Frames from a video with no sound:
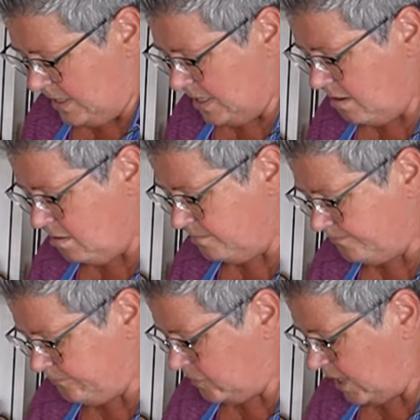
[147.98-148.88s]
Ja,
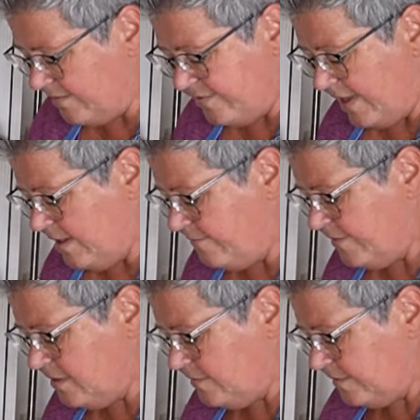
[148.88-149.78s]
ganz
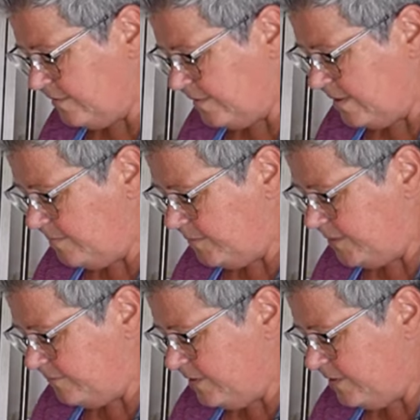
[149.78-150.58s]
einfaches Rezept.